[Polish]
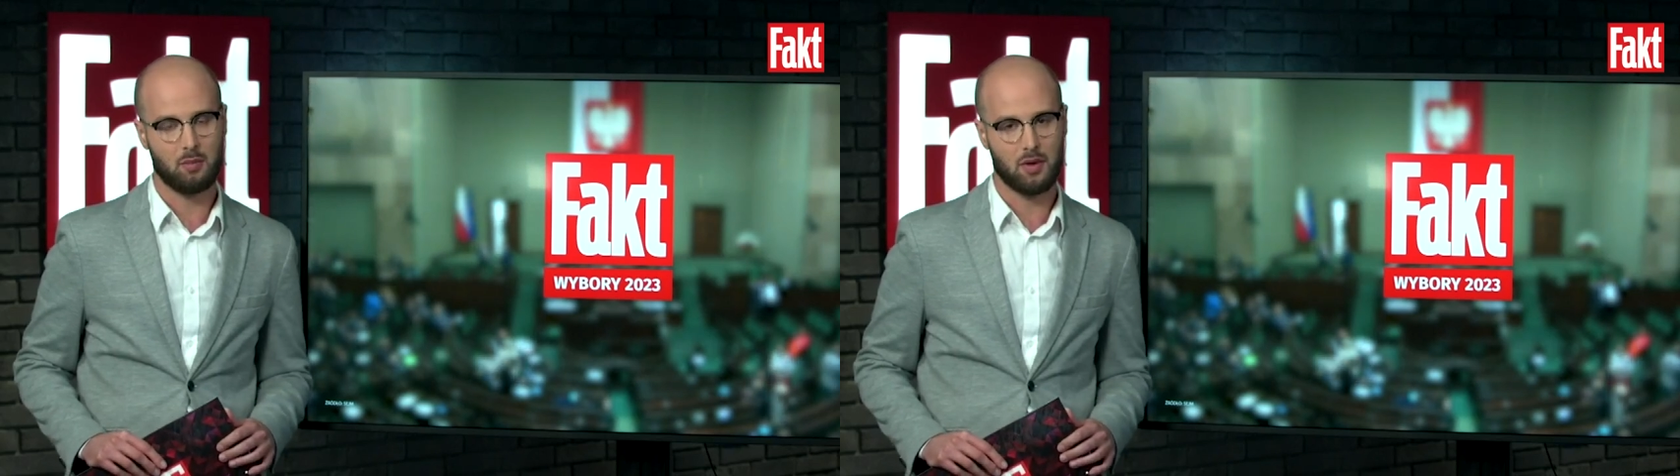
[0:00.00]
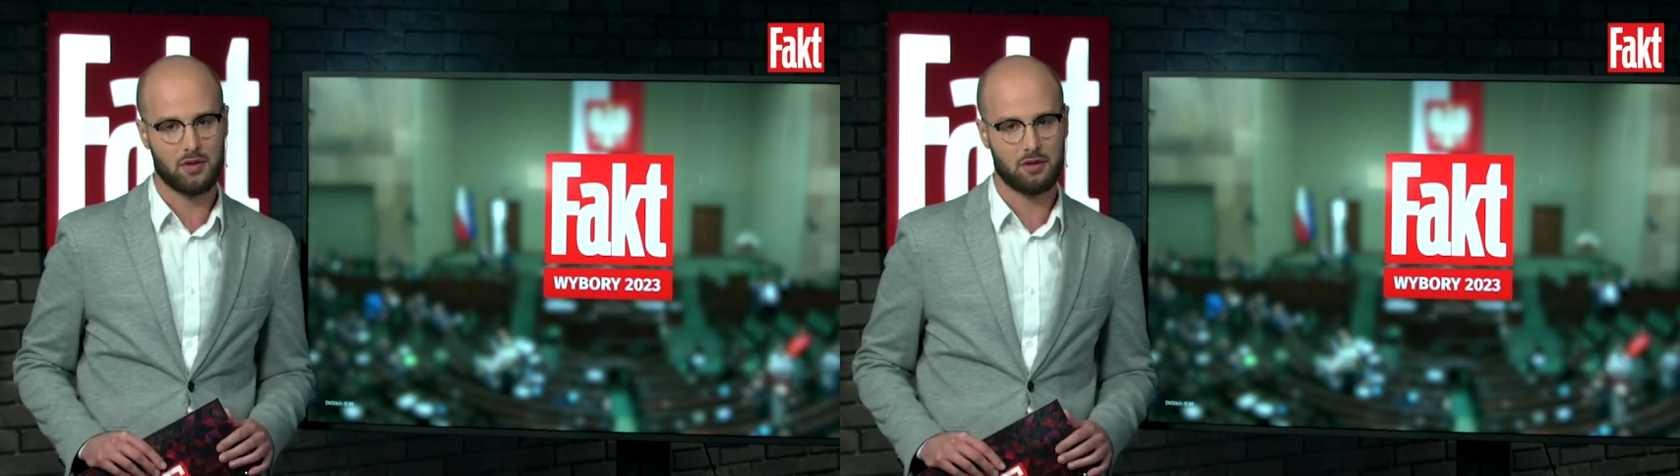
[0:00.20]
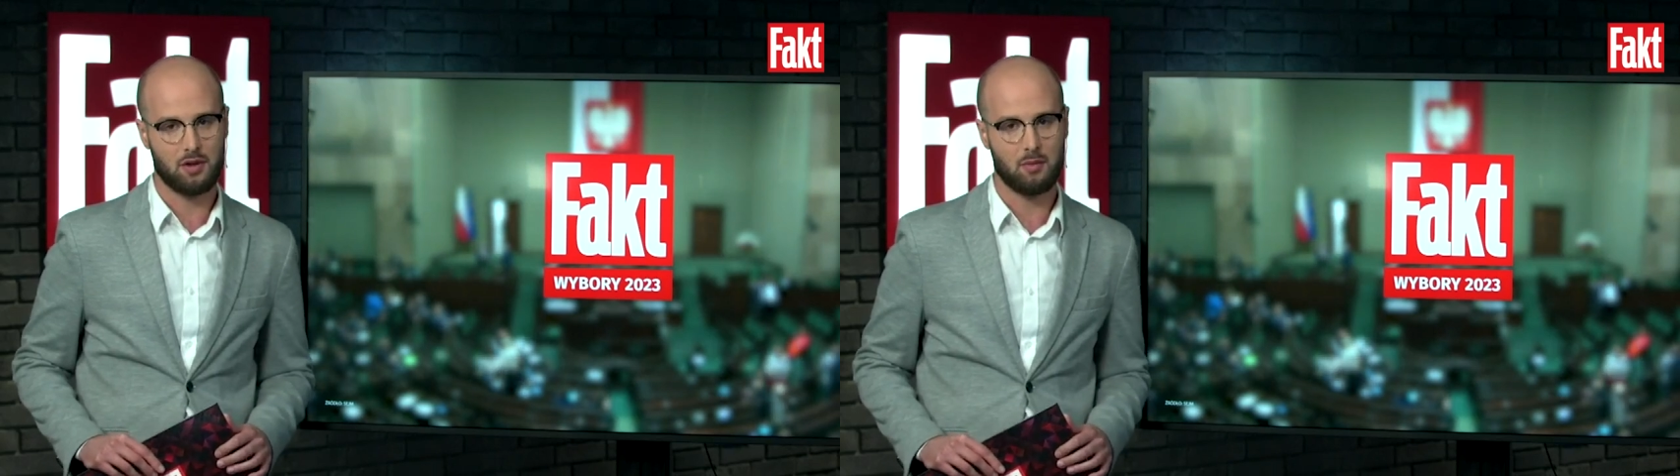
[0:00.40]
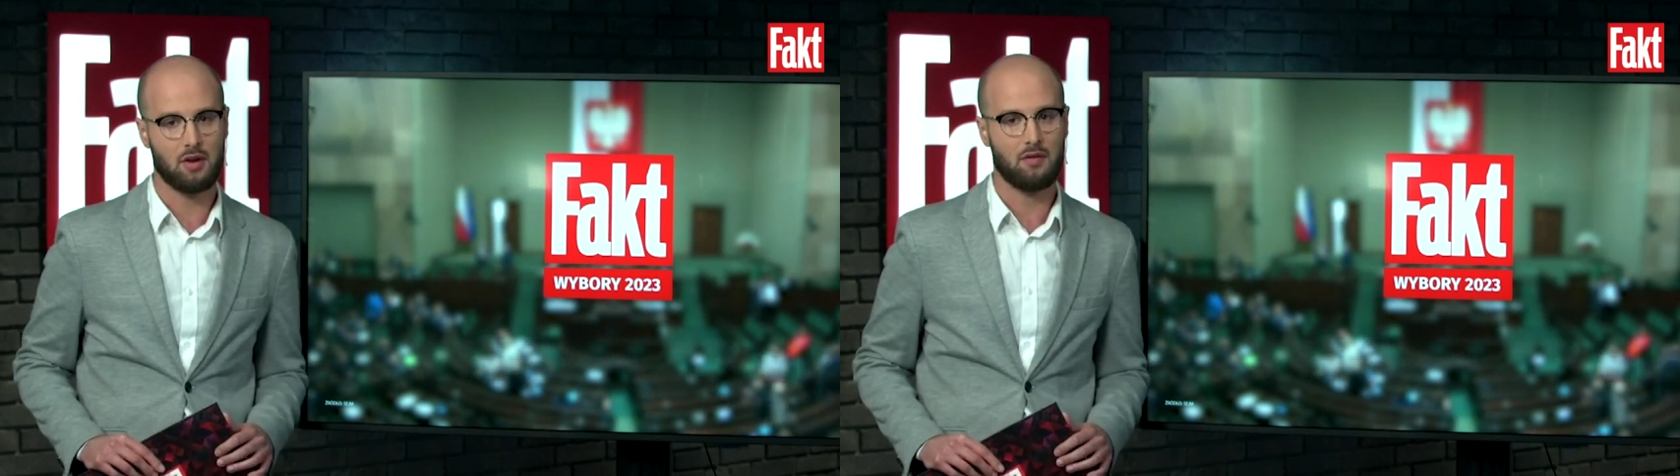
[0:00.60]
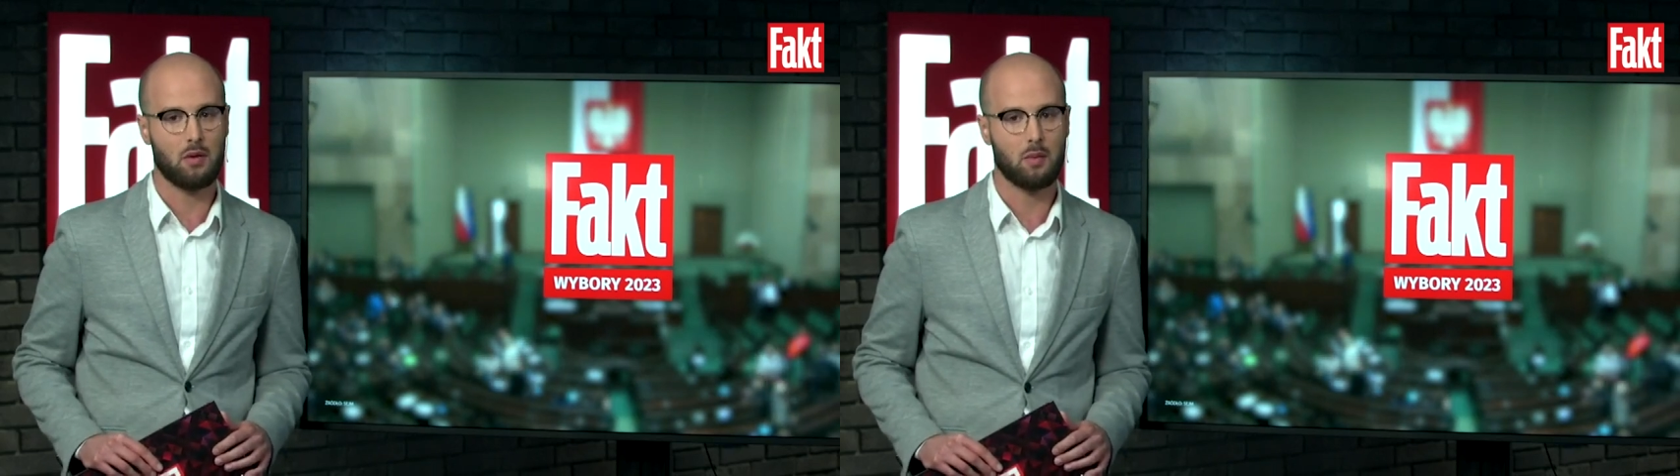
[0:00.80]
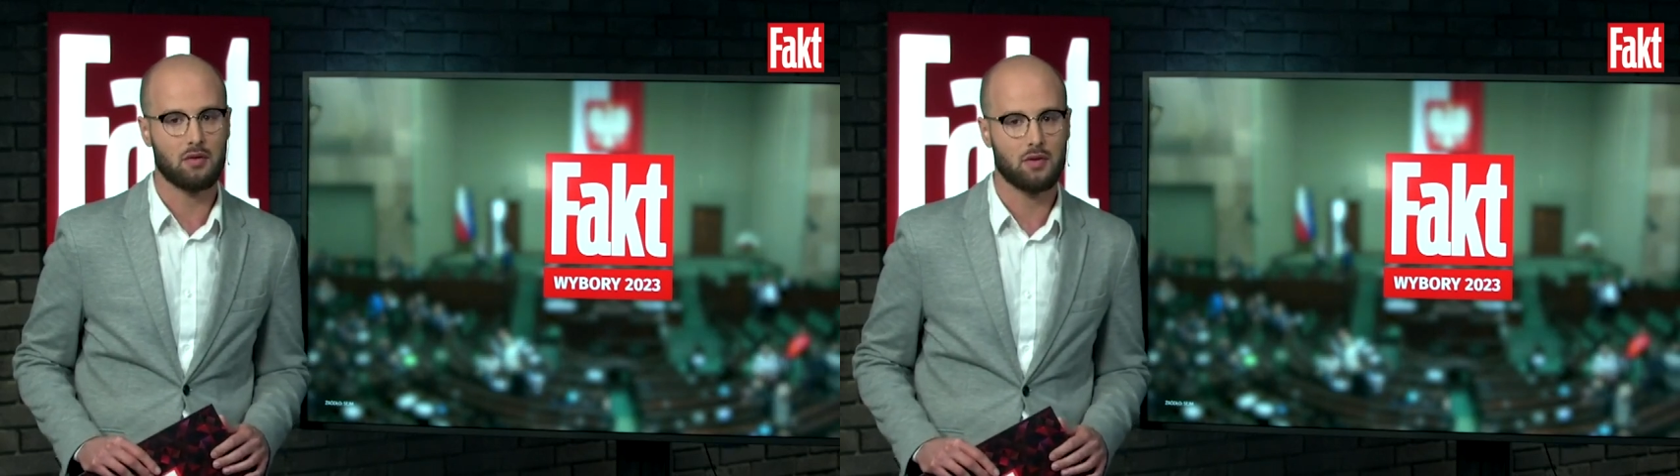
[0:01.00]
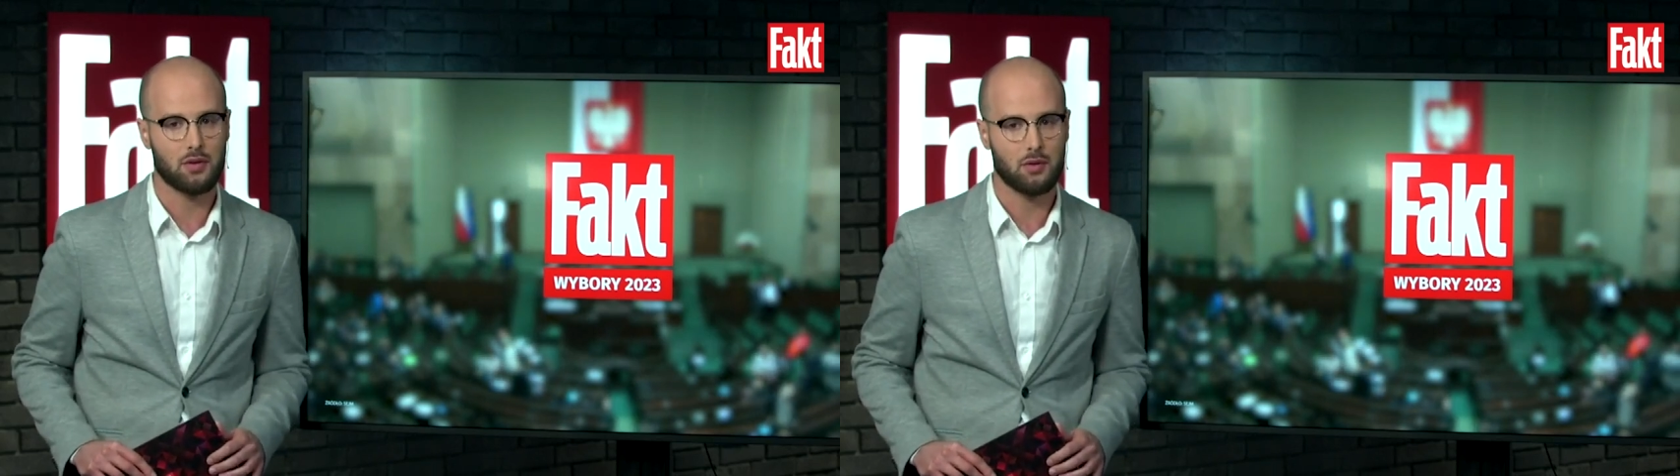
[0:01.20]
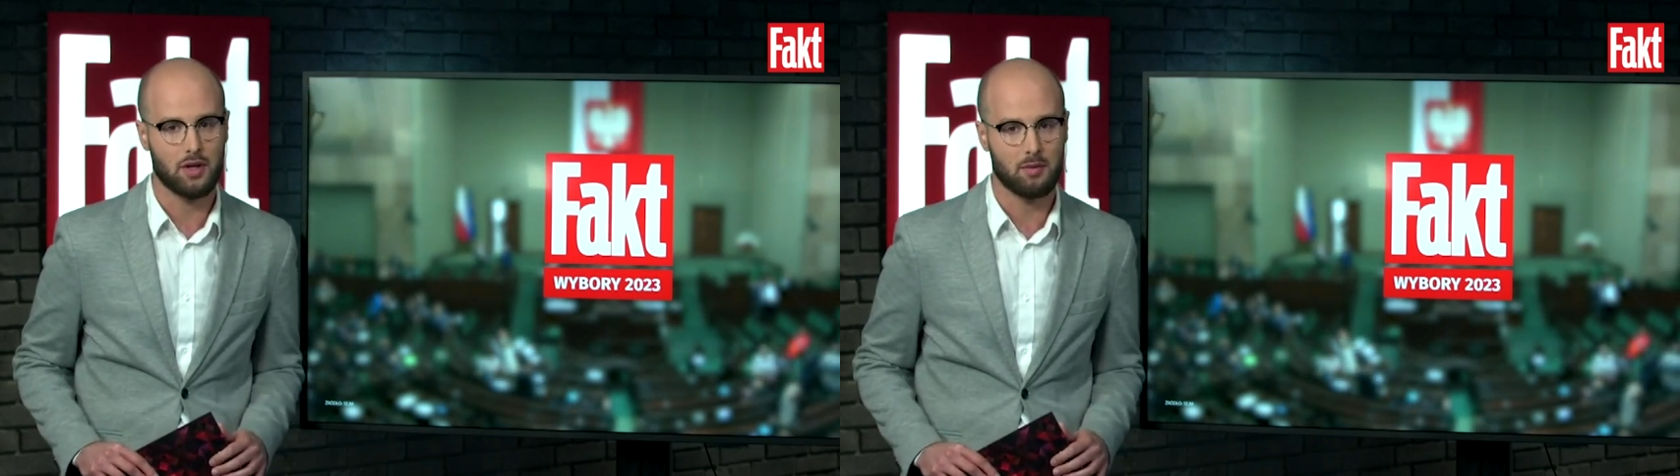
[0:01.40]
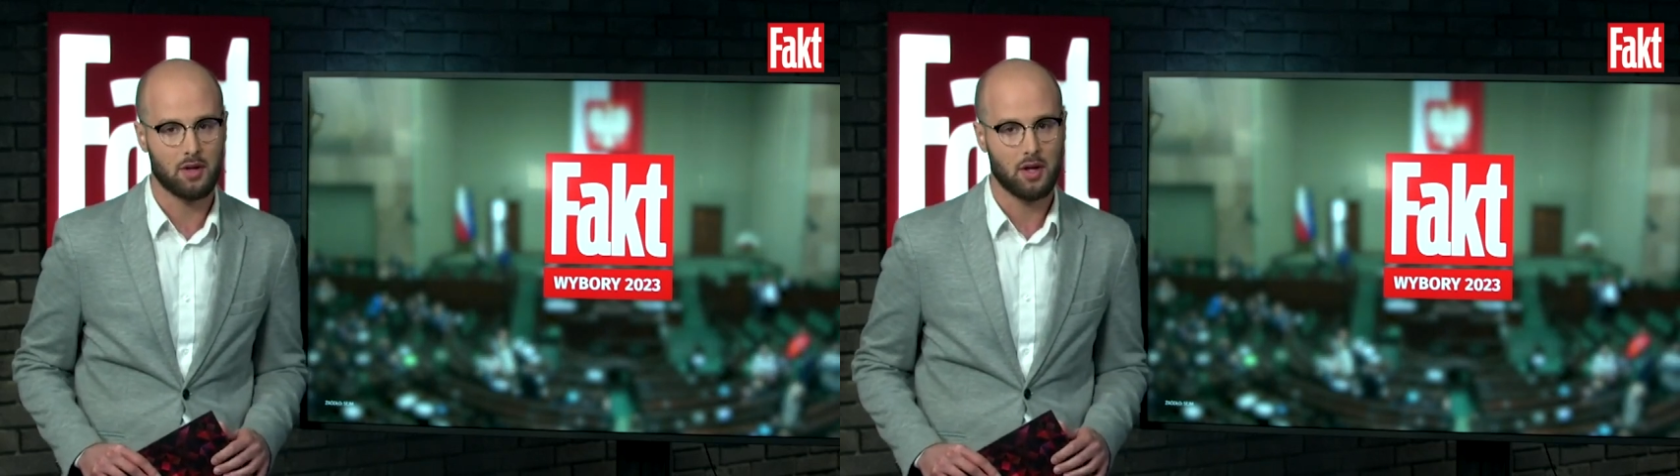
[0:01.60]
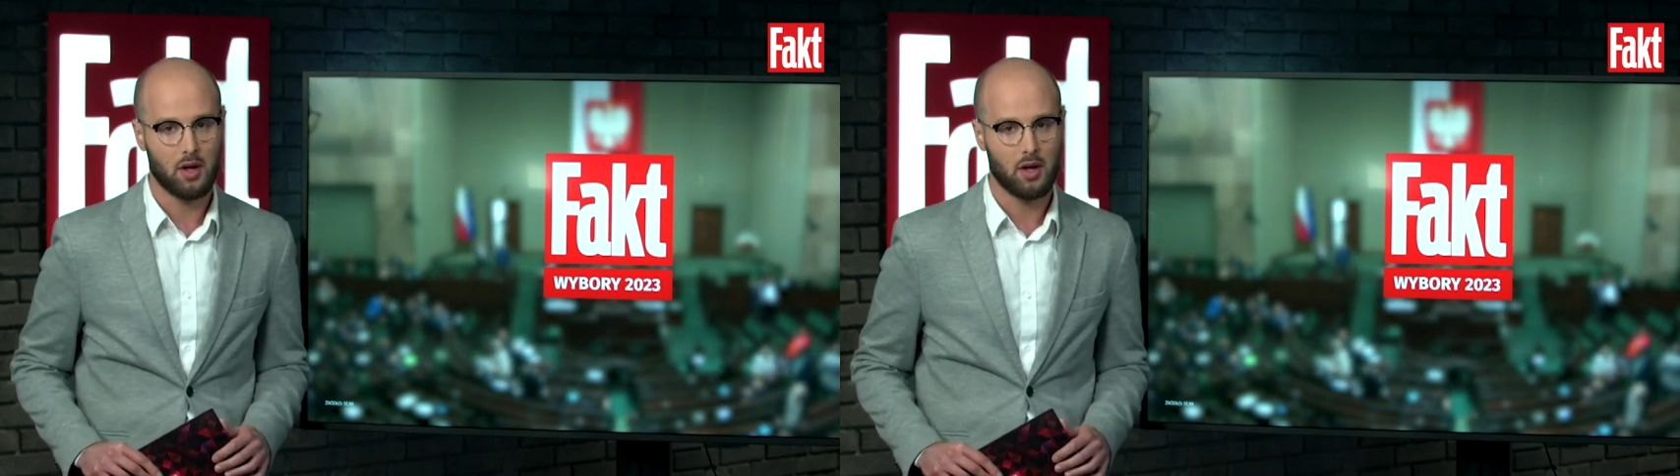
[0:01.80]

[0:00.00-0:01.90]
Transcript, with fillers: profesorem Rafałem Chwedorukiem.